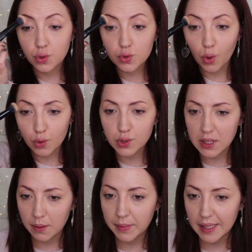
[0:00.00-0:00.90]
çok da
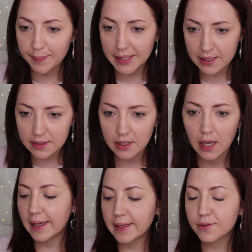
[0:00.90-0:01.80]
hoşlanmayabilir.
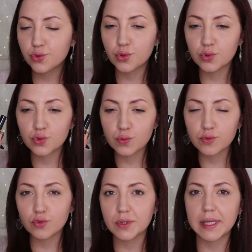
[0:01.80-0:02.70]
Rengi
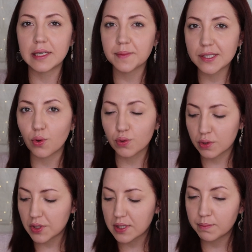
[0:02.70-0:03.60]
turuncumsu sarımsı
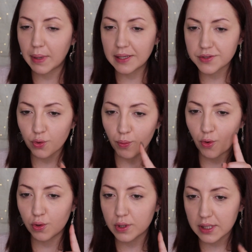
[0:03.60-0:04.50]
olduğu için bence o
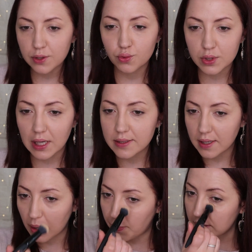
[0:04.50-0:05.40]
morlukları
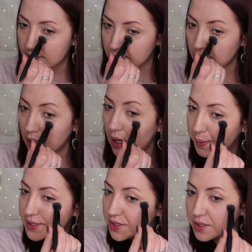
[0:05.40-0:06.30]
güzelce kapattı.
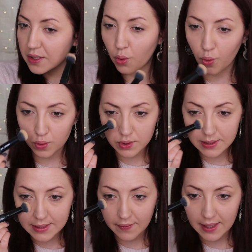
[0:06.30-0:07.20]
Kapatıcılığı
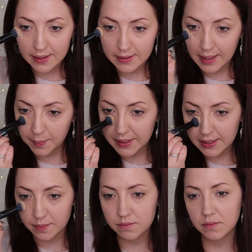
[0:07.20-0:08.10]
orta seviyede
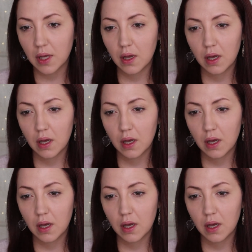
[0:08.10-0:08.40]
diyebilirim.